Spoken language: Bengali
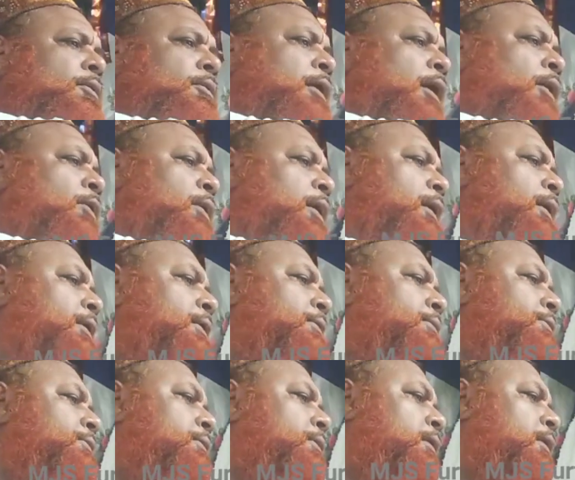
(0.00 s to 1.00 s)
তাহলে
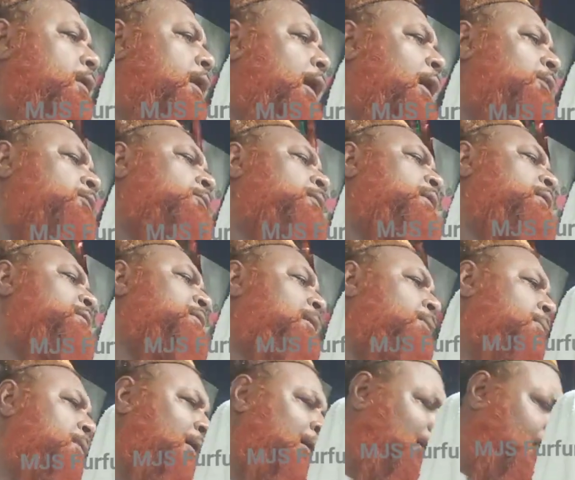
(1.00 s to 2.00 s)
আদম আলাহ
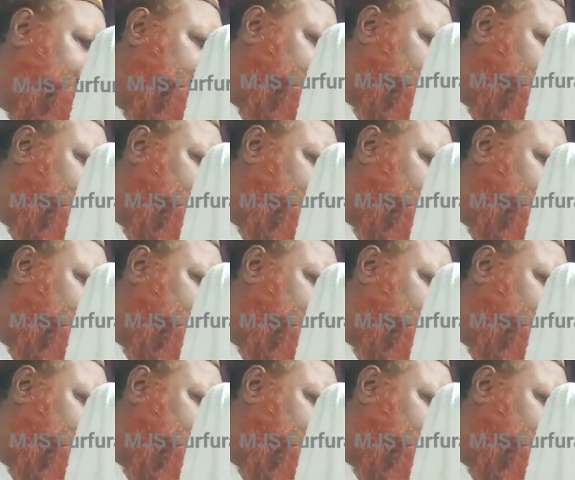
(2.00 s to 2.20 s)
ইসলামকে আল্লাহ